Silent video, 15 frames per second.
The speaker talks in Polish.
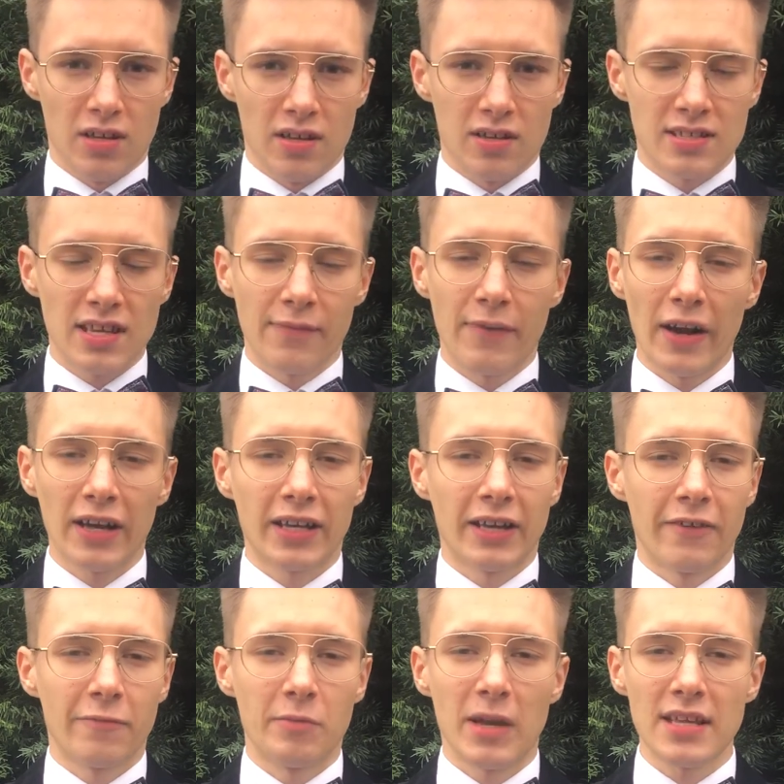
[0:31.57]
za walkę
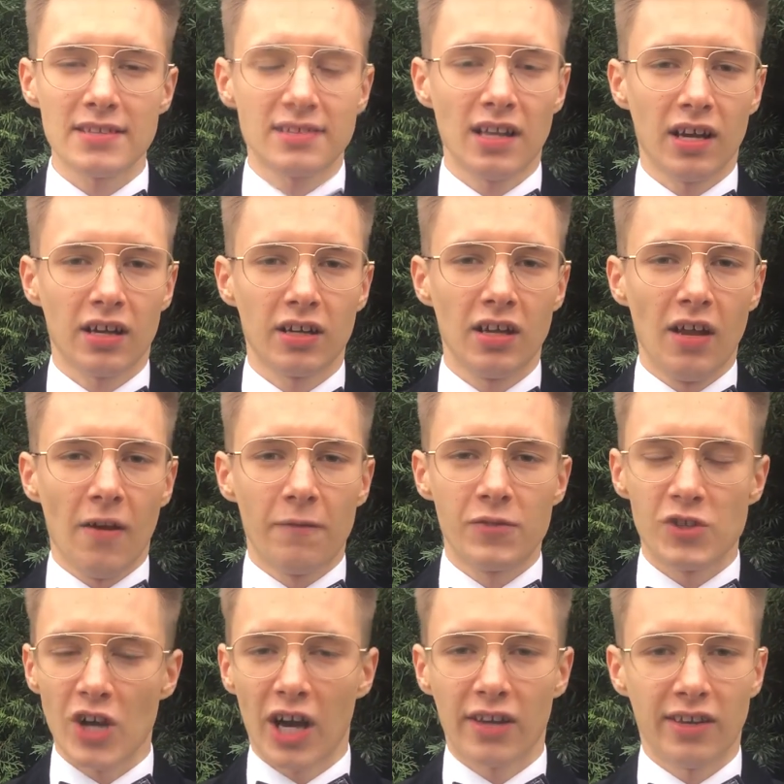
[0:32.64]
w miastach,
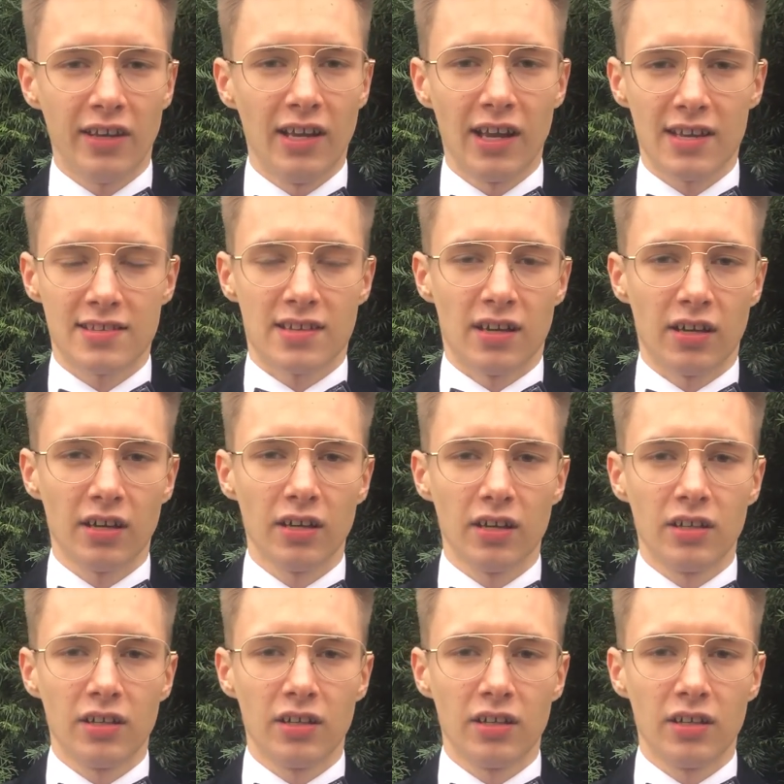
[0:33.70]
wsiach i lasach.